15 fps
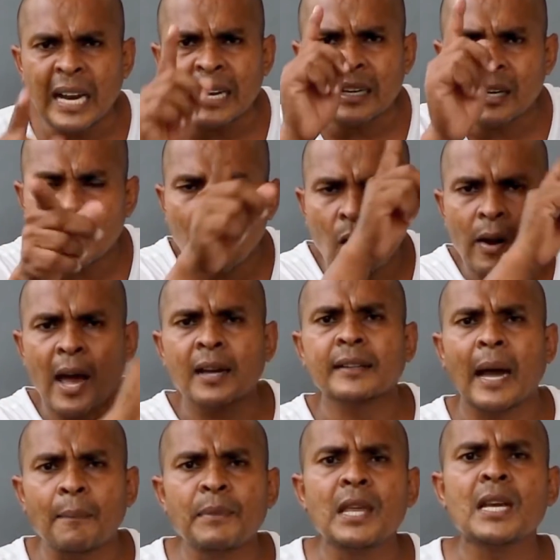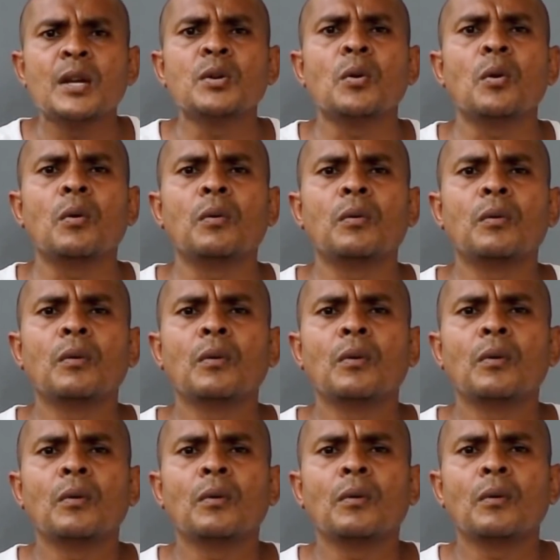นั่นเรากำลังทำดีกันอยู่
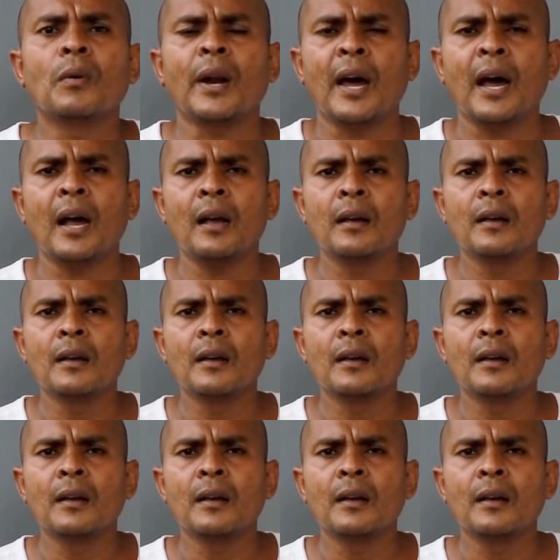นะ